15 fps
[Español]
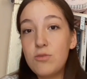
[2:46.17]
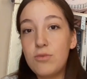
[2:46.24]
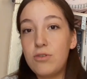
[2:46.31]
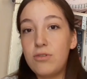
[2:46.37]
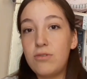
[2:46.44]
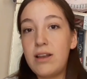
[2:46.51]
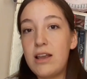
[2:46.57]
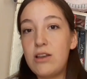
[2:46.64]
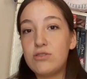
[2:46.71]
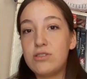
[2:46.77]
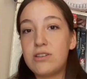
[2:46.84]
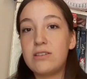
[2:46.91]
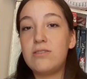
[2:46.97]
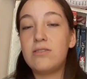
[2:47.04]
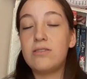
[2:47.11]
como la
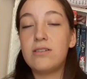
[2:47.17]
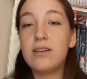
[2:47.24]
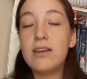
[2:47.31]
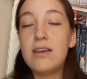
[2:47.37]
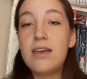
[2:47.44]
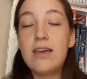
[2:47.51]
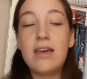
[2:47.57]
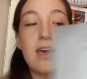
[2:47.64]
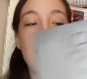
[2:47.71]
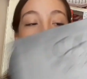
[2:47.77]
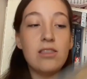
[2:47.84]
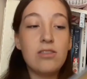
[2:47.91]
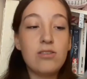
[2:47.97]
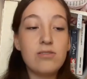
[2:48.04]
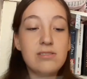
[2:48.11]
ilustración.
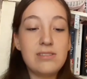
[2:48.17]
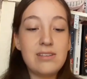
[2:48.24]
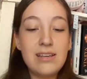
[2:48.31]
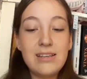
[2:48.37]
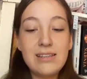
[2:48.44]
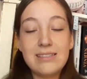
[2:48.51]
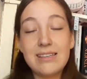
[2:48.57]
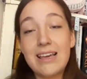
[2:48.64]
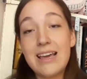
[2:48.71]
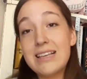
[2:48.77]
Entonces,